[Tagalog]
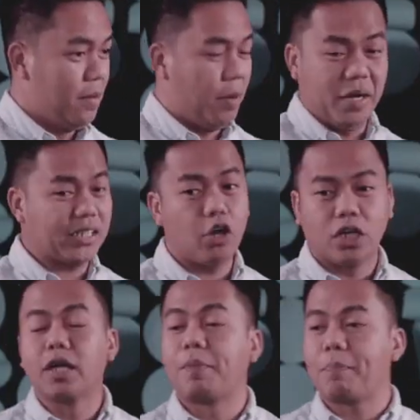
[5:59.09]
May mga tao na
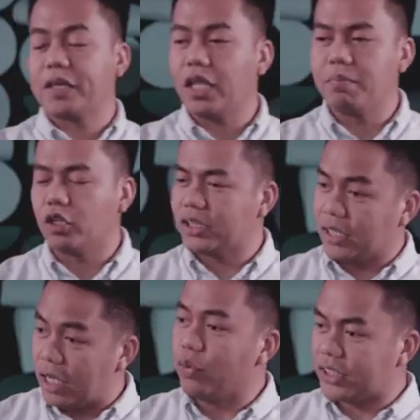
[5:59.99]
nagpe-pretend because
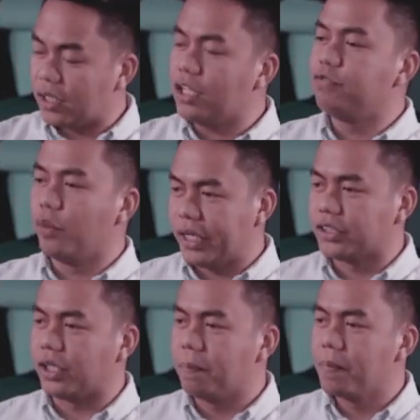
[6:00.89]
he was an
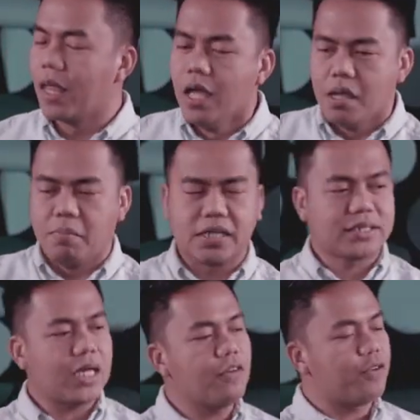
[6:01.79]
influencer. But
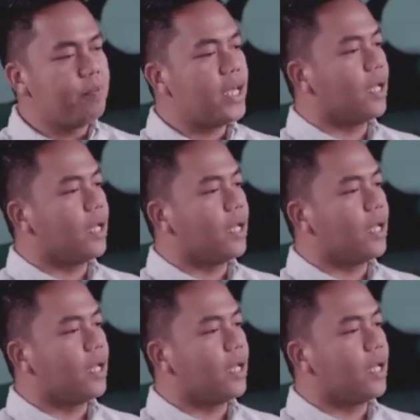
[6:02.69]
aside from